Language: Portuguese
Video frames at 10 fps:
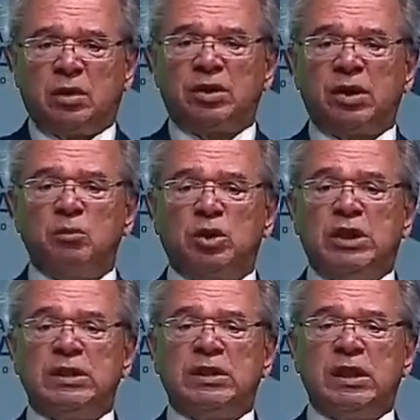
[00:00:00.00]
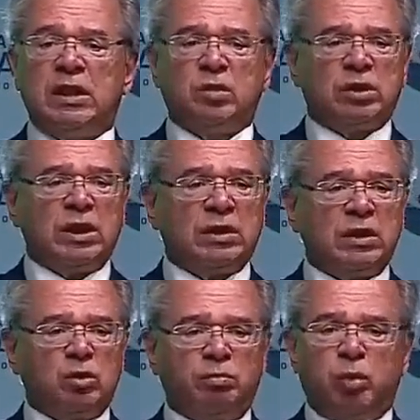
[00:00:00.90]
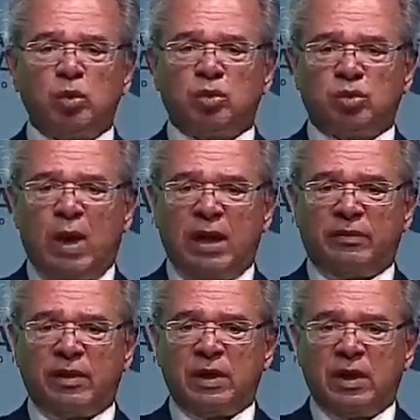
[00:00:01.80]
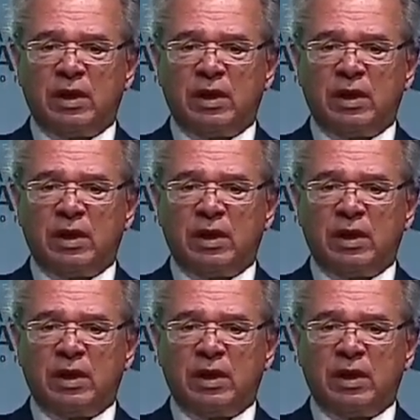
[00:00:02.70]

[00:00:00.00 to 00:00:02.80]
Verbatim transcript: Nós estamos descendo tentando um pouso suave.